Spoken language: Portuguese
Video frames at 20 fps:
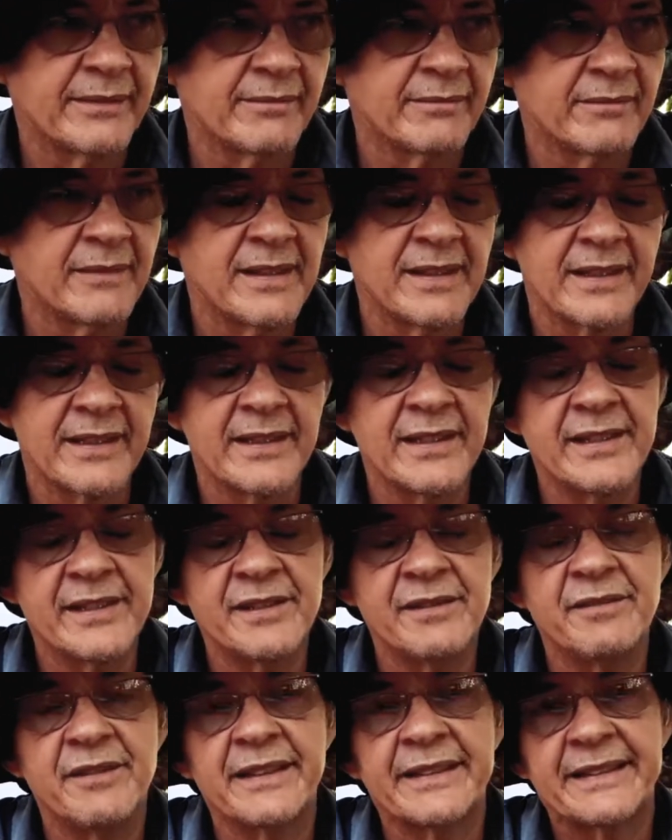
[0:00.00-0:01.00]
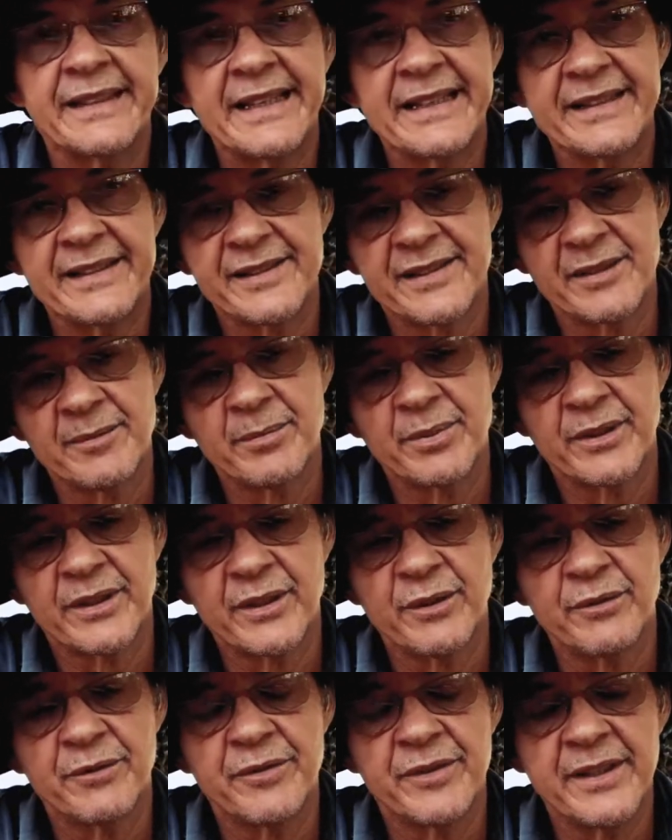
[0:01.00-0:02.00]
uma grande vantagem assim
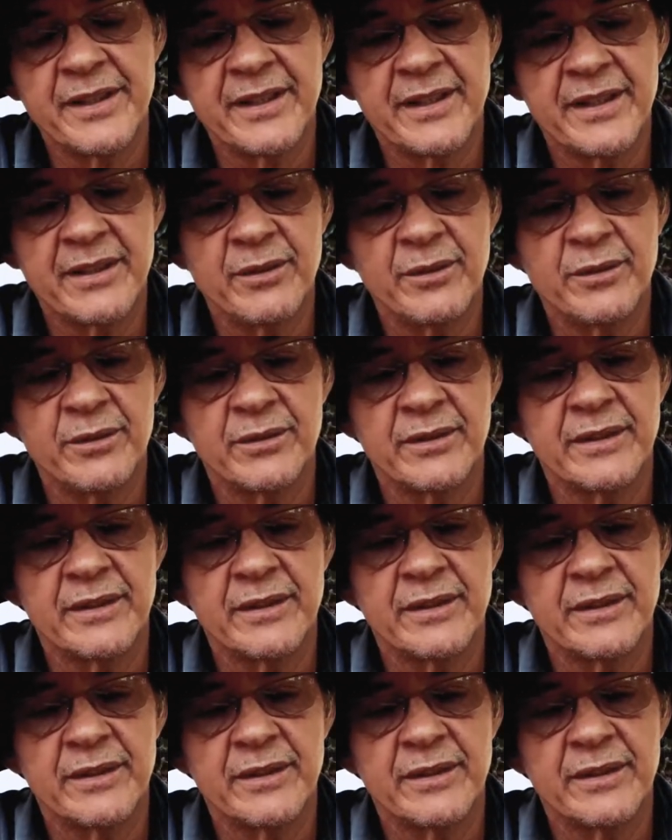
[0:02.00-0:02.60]
porque eu vi que